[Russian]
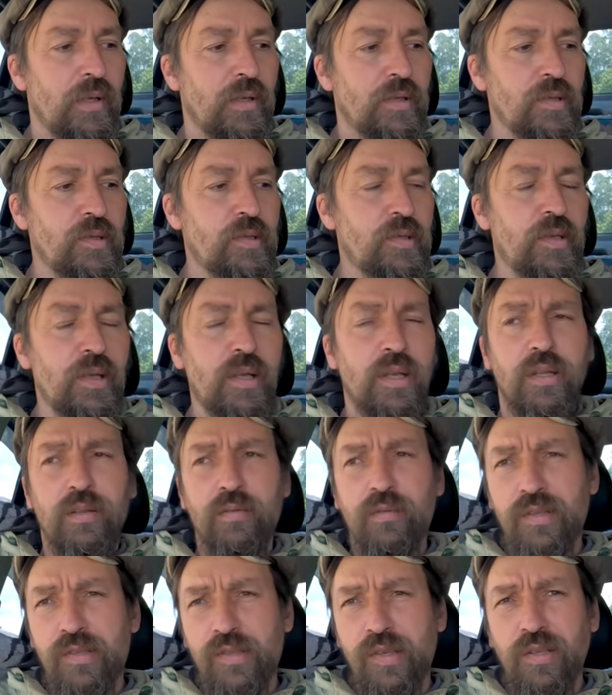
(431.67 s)
состояние
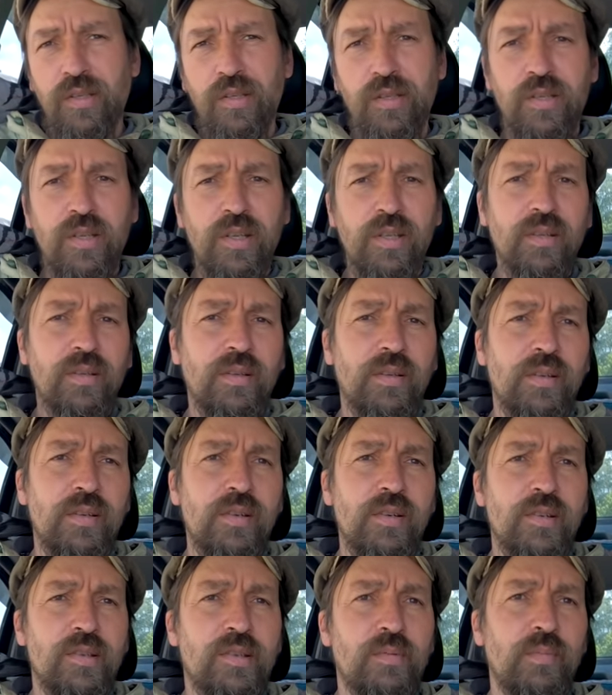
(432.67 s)
21 день
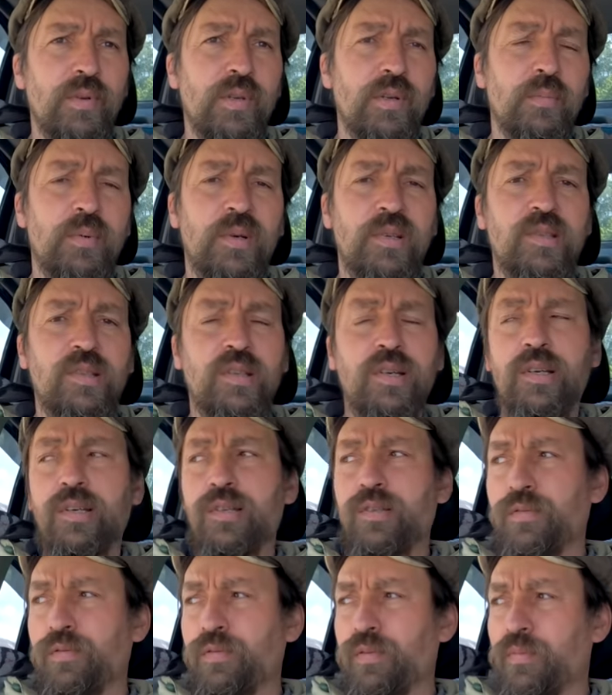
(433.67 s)
держится, мы ее
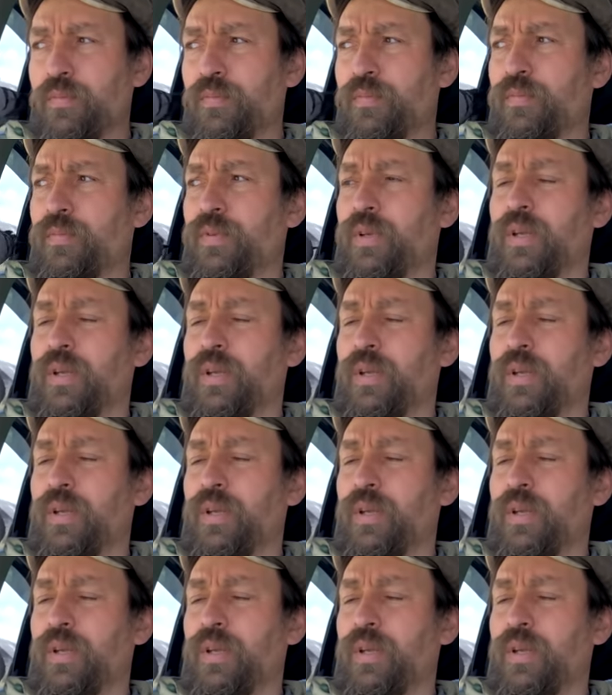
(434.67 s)
простерилизуем,